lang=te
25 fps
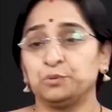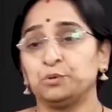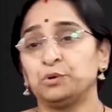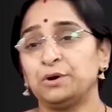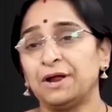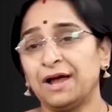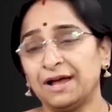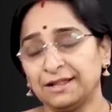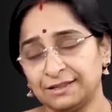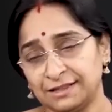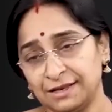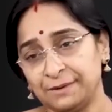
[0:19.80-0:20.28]

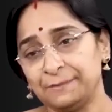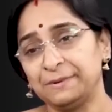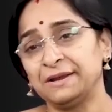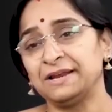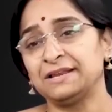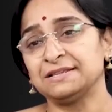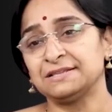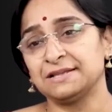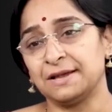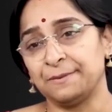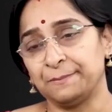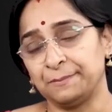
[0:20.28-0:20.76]

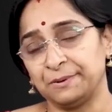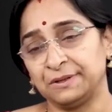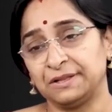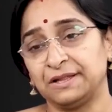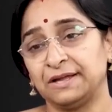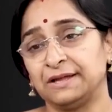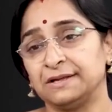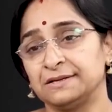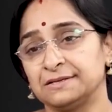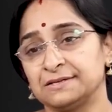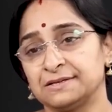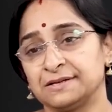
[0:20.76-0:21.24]
పురాతనమైన
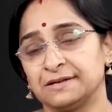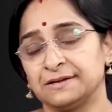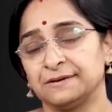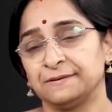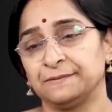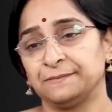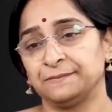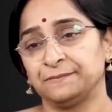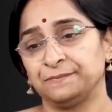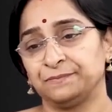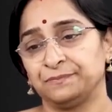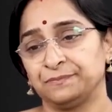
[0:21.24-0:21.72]
సాంప్రదాయం
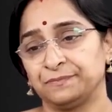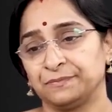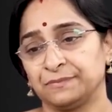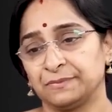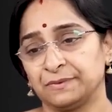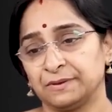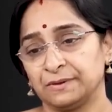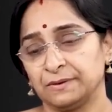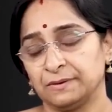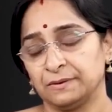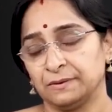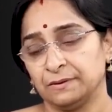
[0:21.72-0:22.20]
జయ
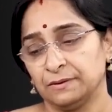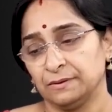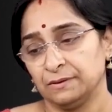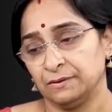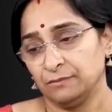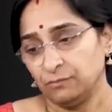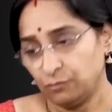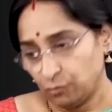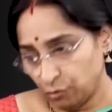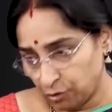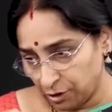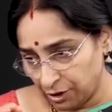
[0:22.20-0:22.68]

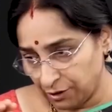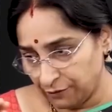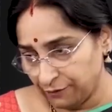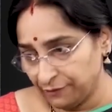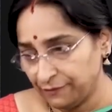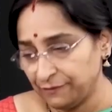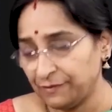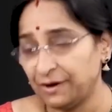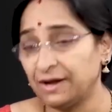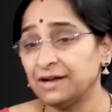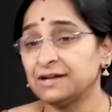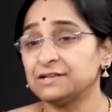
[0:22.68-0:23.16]
ఒకళ్ళు
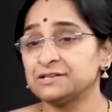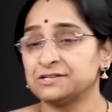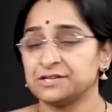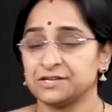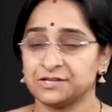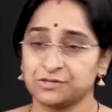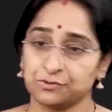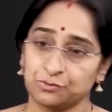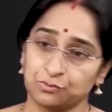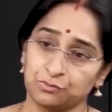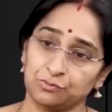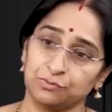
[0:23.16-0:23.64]
వివాహం
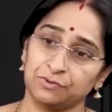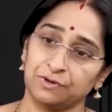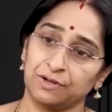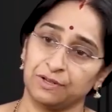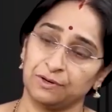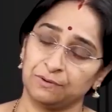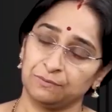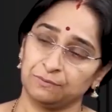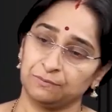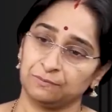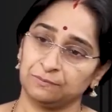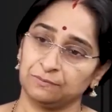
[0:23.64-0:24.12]

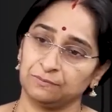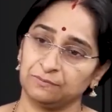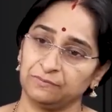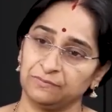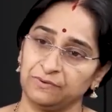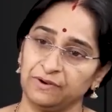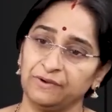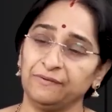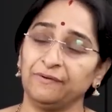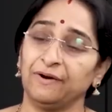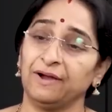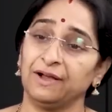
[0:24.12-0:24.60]
చేసుకుంటున్నారు
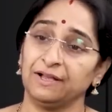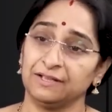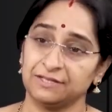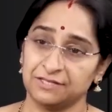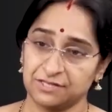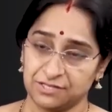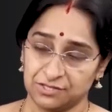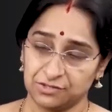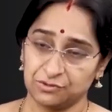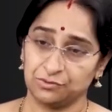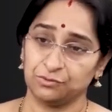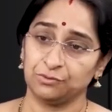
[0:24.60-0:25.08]

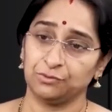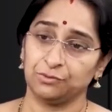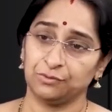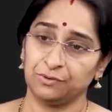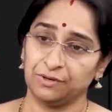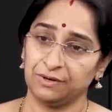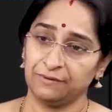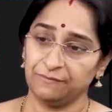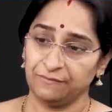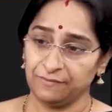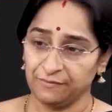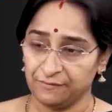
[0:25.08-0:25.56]
వివాహం
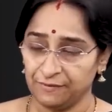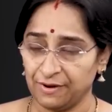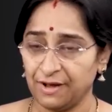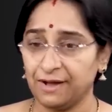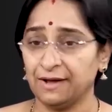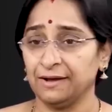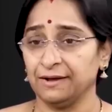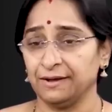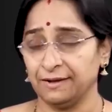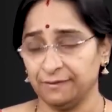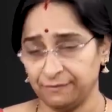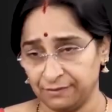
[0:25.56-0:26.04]
చేసుకుంటుంటే
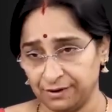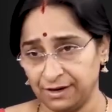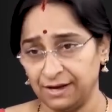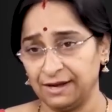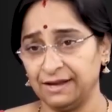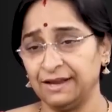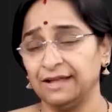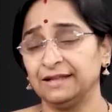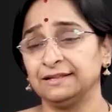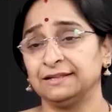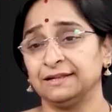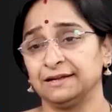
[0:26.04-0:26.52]
వివాహ
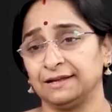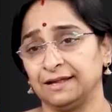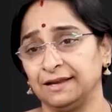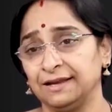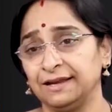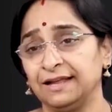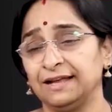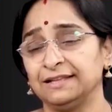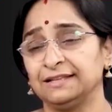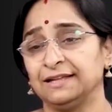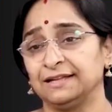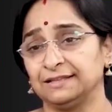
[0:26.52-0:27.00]
కన్యాద
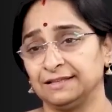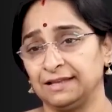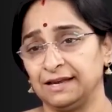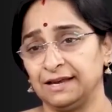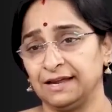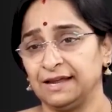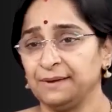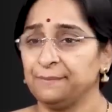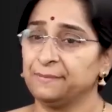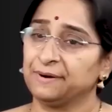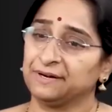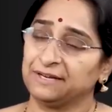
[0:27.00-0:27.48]

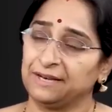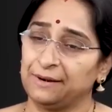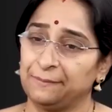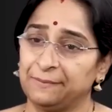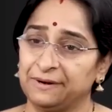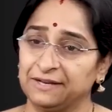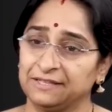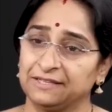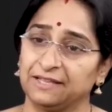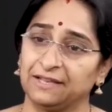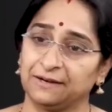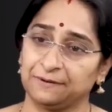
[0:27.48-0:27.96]
కన్యాదాతలకి
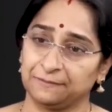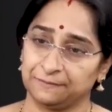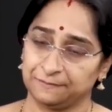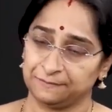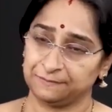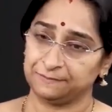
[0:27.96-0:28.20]
బట్టలు పెడతారు